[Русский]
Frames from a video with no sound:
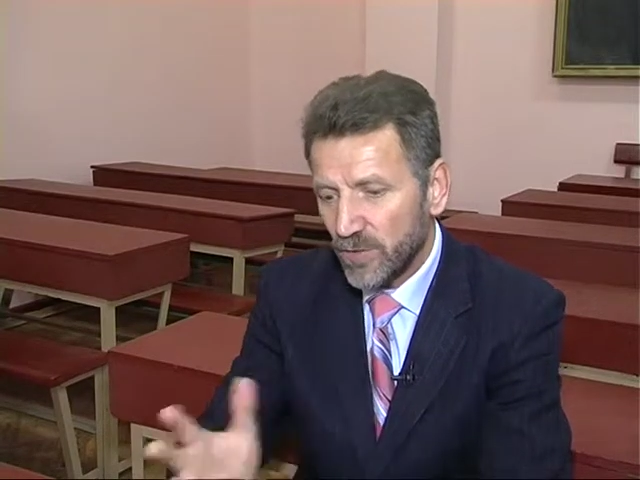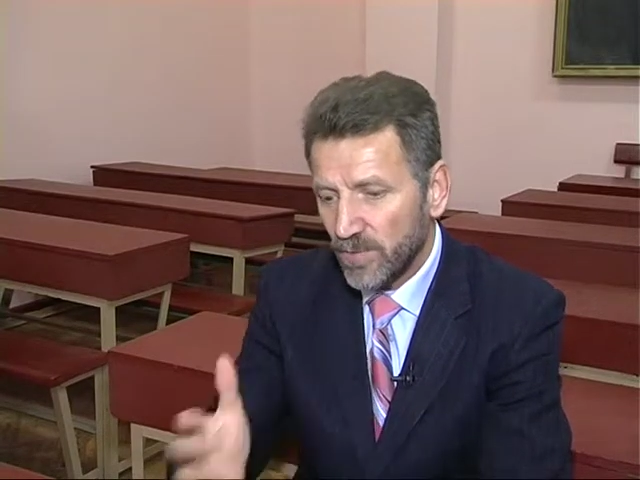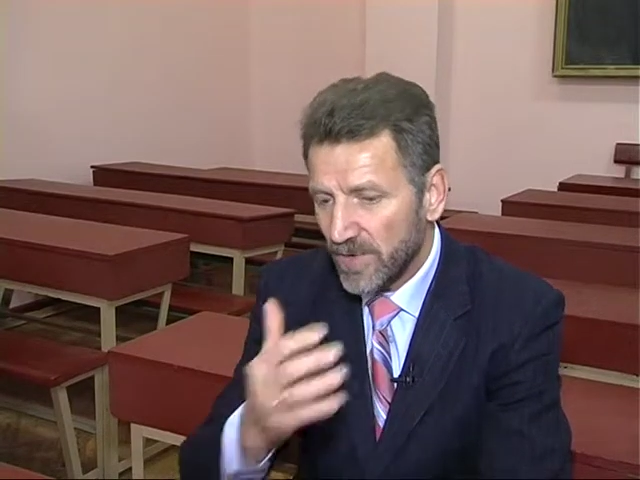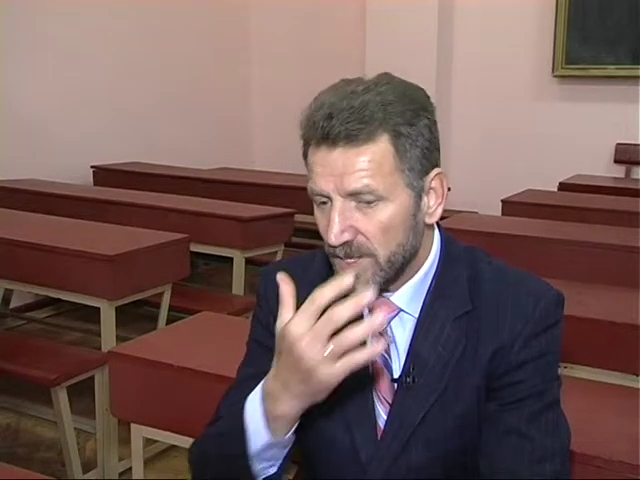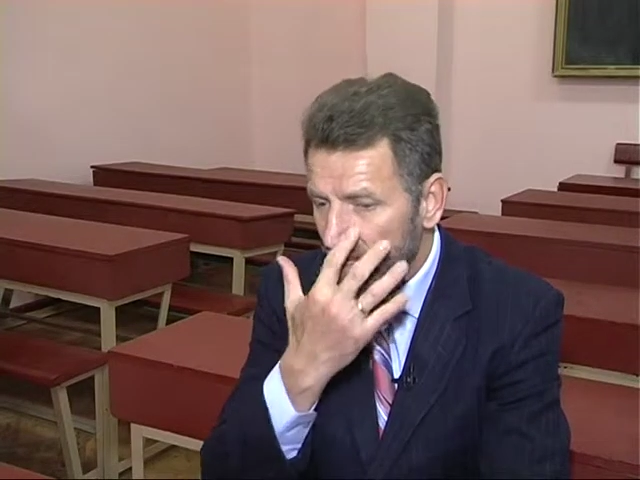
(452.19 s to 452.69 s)

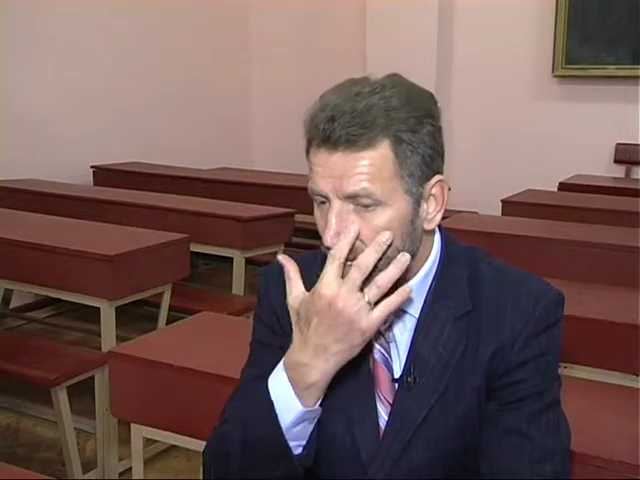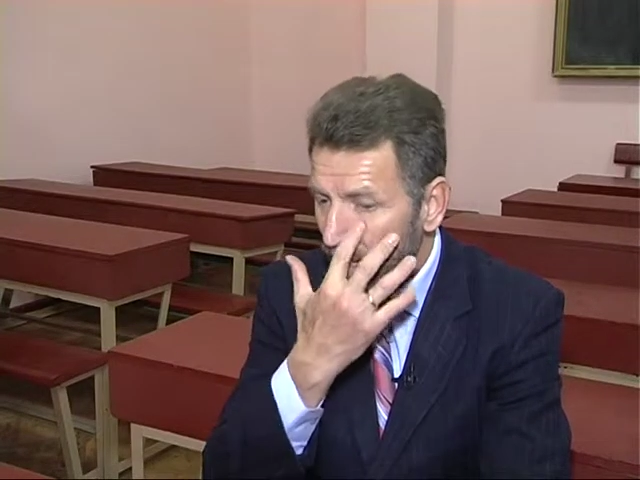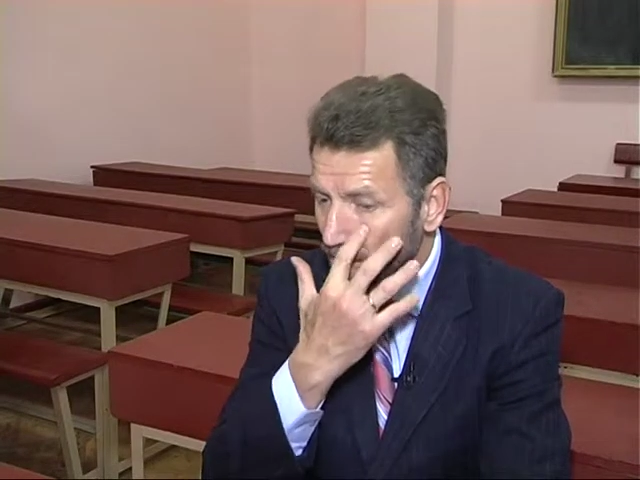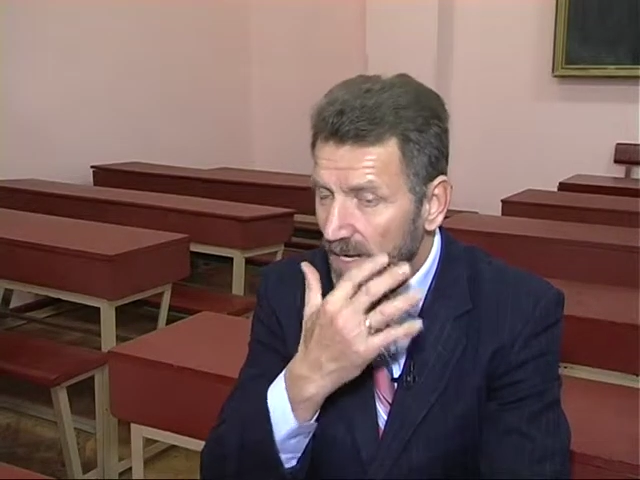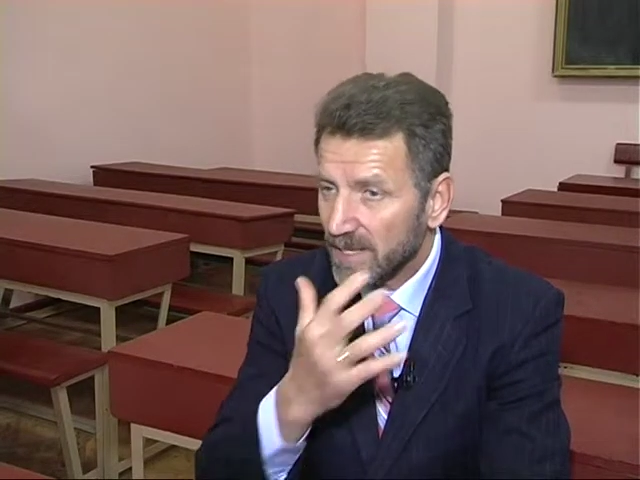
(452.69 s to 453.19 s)
чтобы
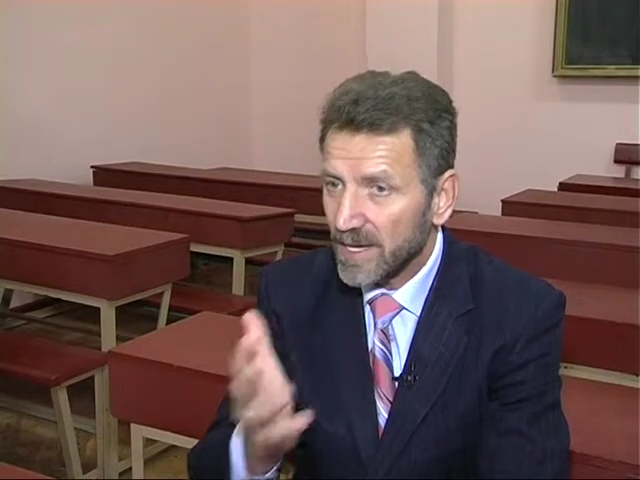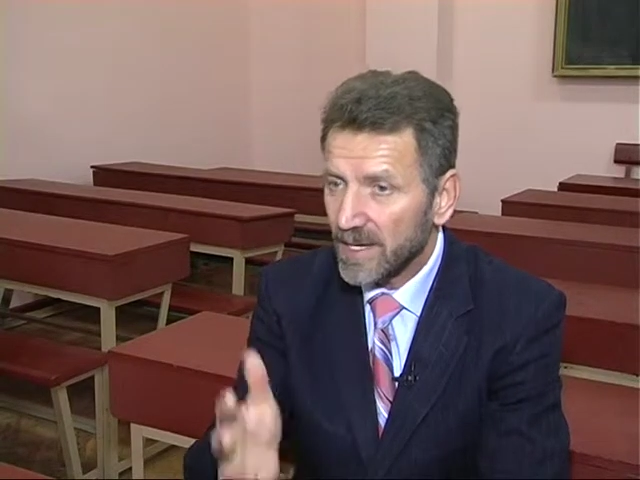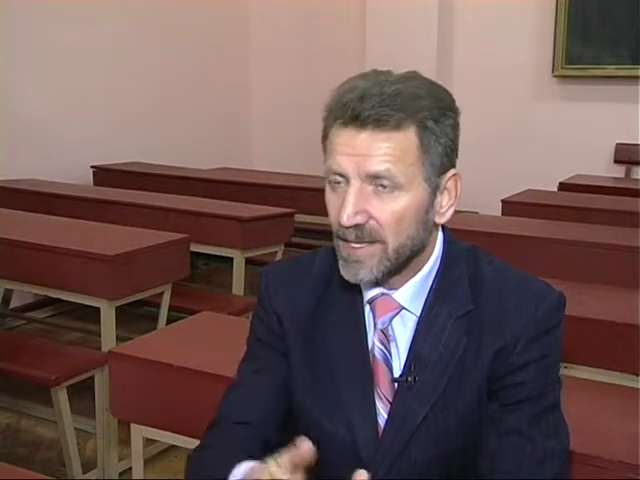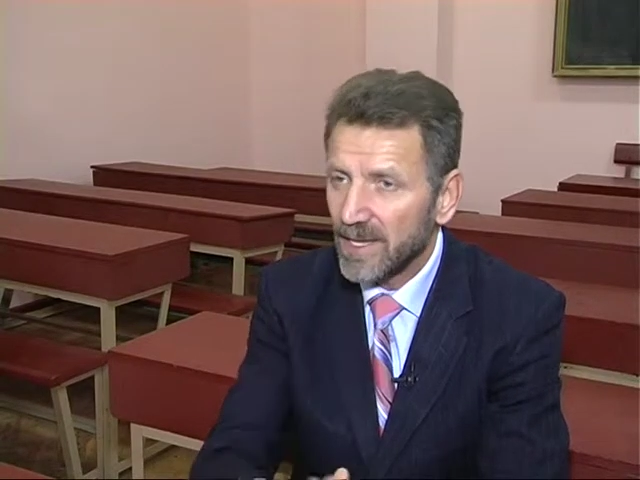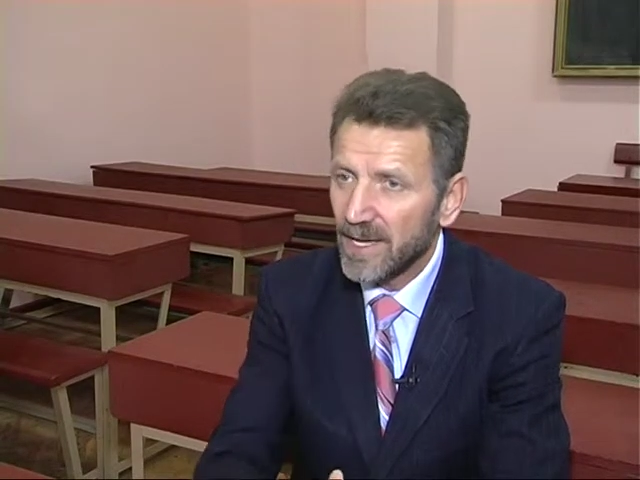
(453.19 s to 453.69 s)
увидеть, как она
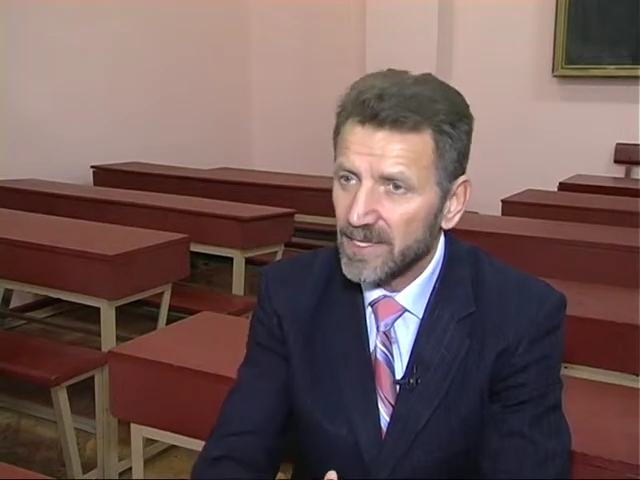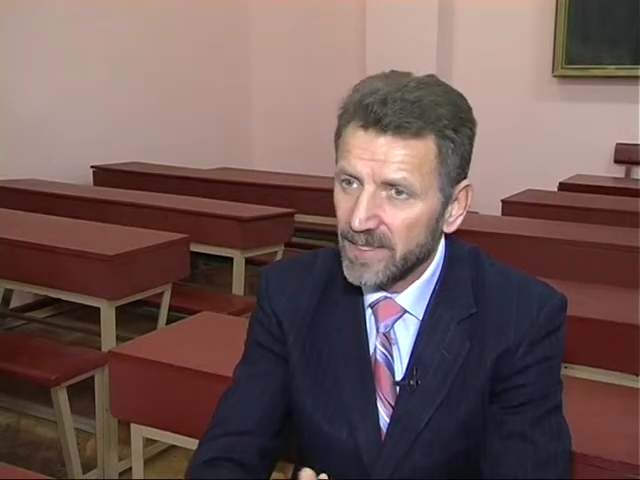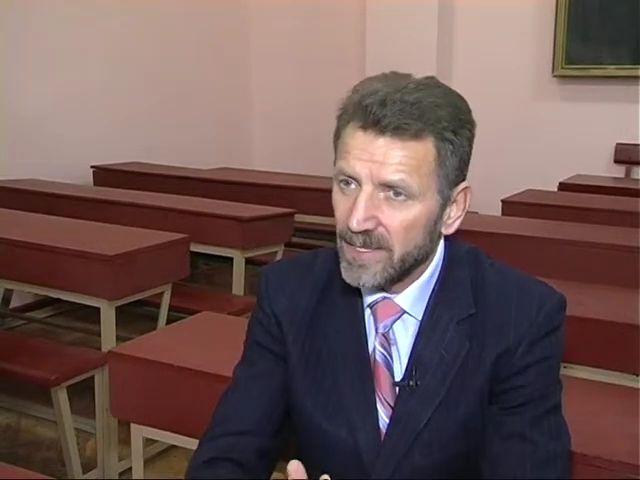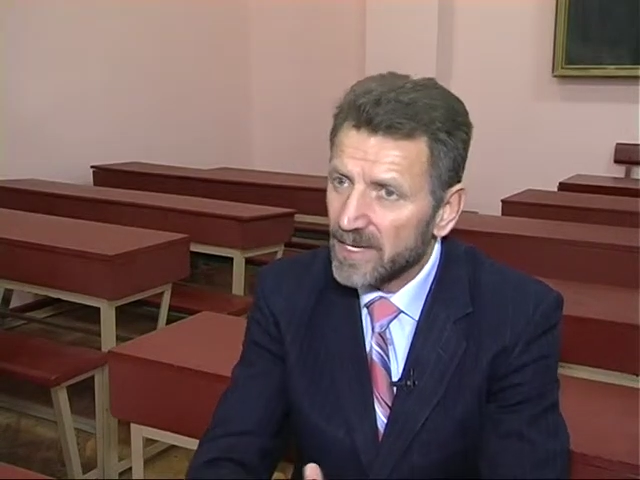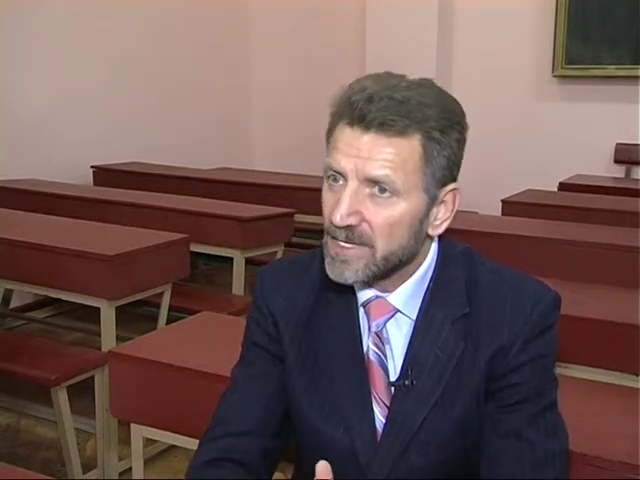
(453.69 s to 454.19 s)

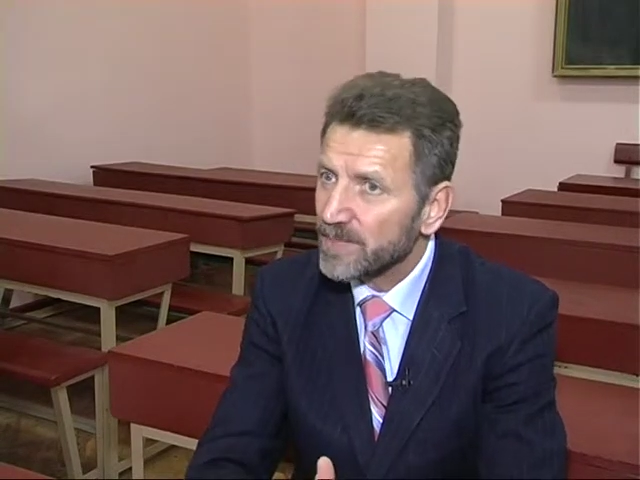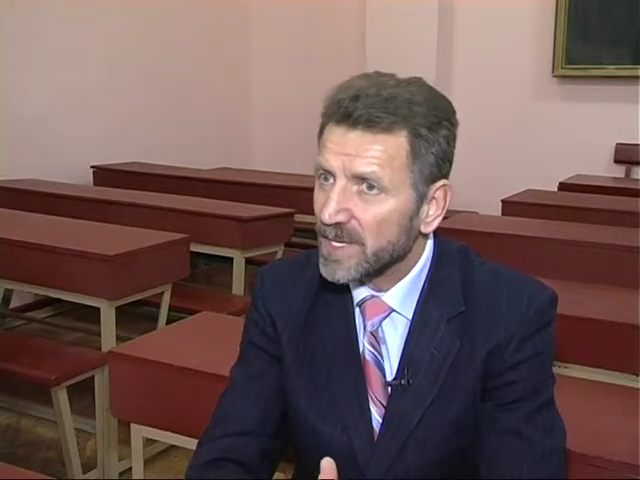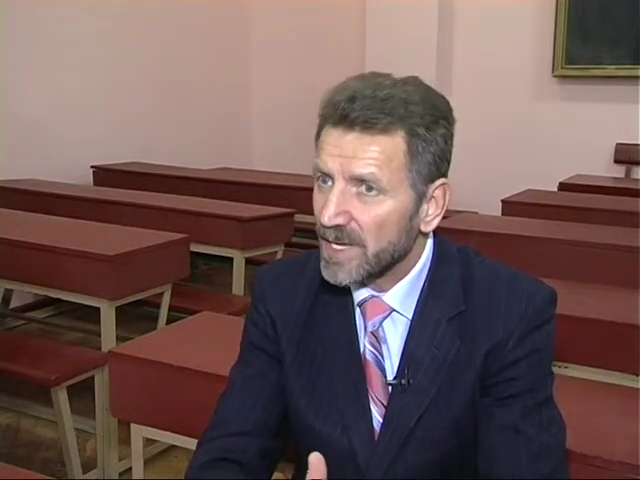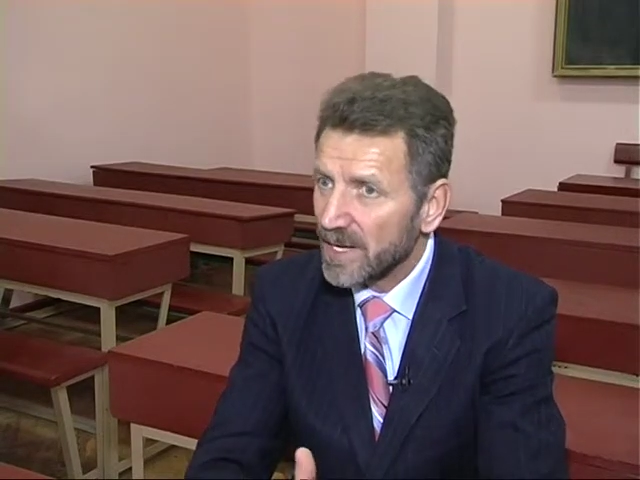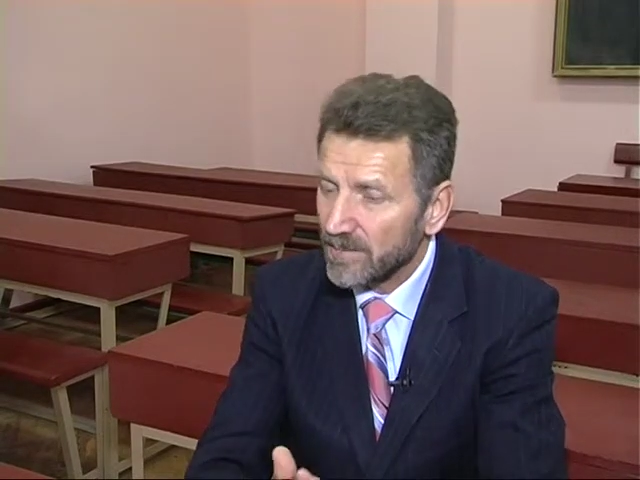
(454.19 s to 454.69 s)
охраняется, как
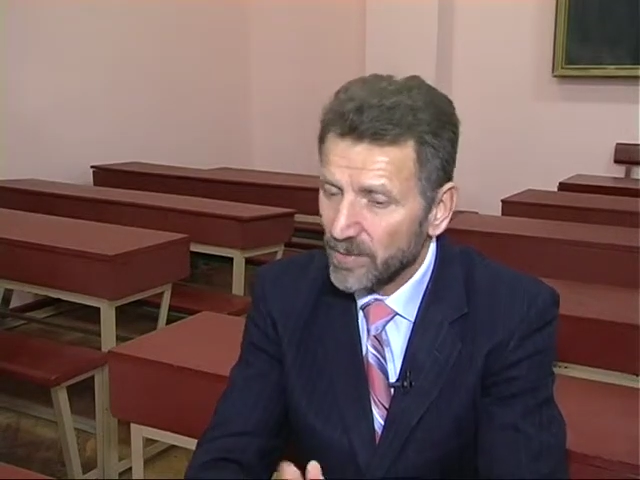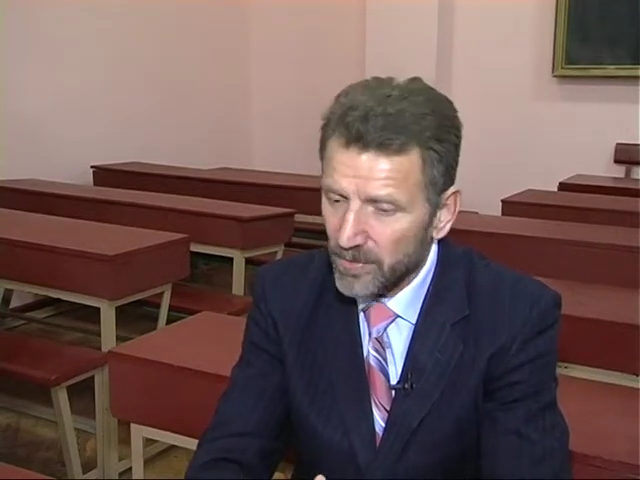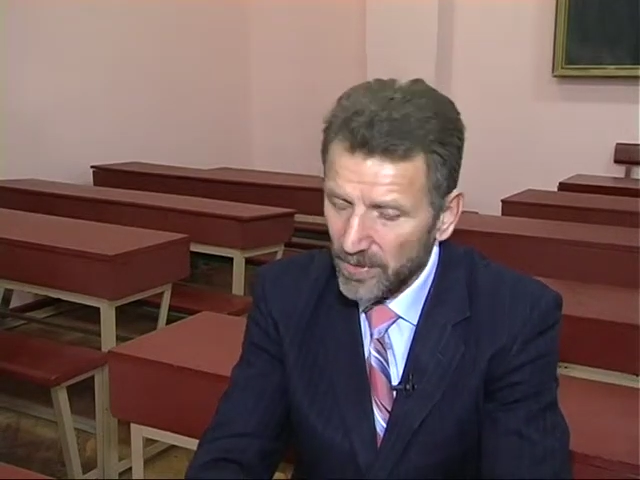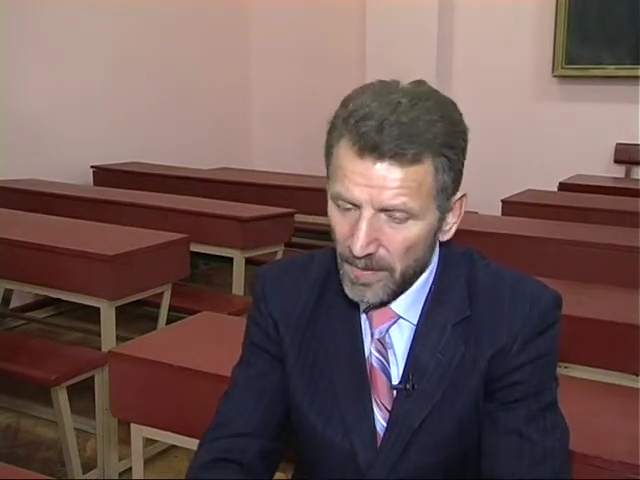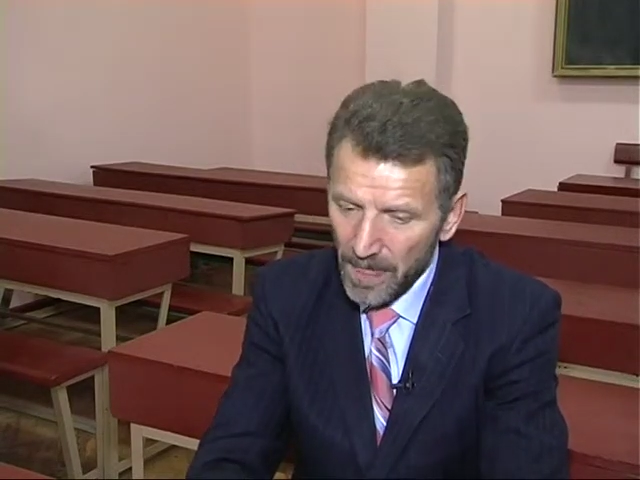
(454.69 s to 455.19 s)
инспектора
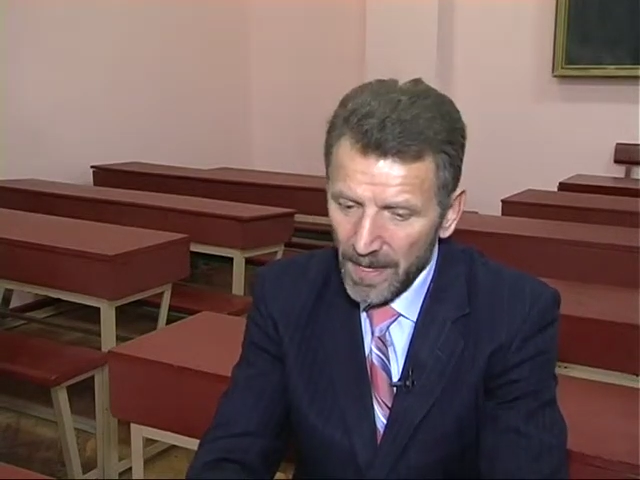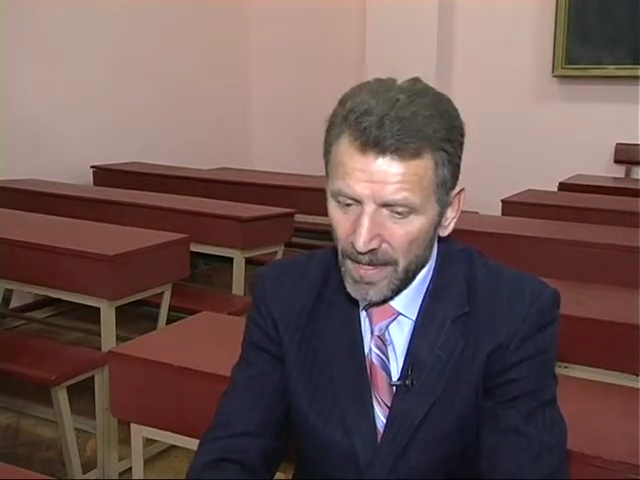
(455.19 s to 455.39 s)
работают.